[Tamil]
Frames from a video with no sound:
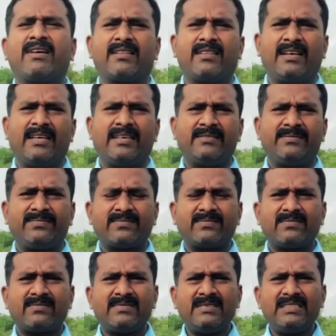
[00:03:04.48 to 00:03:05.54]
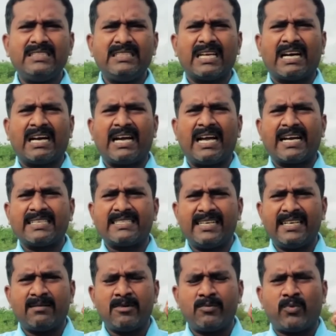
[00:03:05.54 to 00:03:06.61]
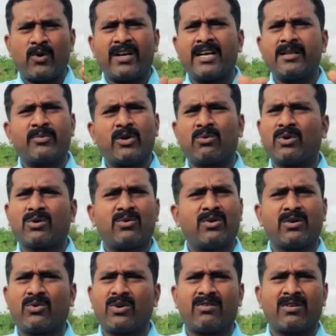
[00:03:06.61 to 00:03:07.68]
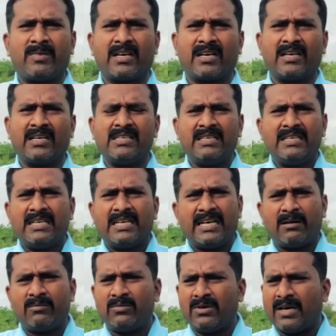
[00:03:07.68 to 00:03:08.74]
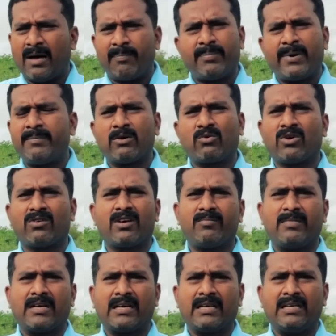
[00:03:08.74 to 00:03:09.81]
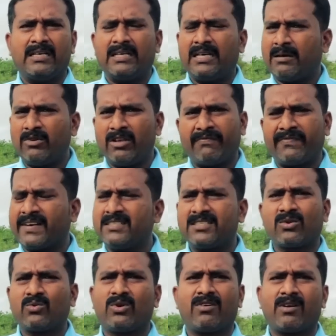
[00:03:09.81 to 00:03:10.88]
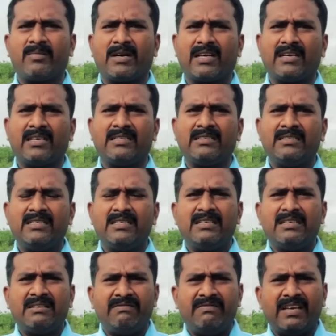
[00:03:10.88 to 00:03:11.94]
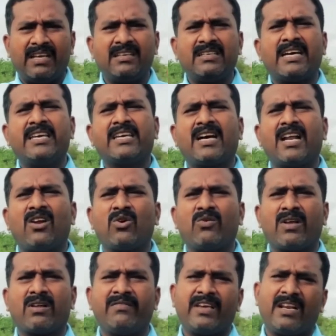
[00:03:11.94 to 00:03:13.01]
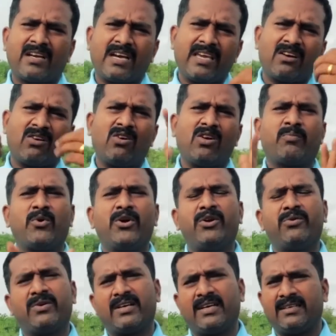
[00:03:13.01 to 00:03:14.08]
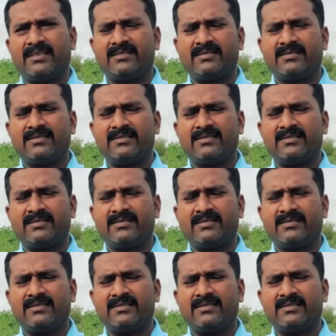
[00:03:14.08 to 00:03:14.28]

வரதில்லை கடைசியில் நம்ம பொண்டாட்டி பிள்ளை கூட கூட வர மாட்டாங்க நம்ம அப்பா அம்மா கூட வர மாட்டாங்க நம்முடைய ஃப்ரெண்ட்ஸு கூட வர மாட்டாங்க வெறும் கை காலோடு வரோம் வெறும் கை காலோடு போயிடுவோங்க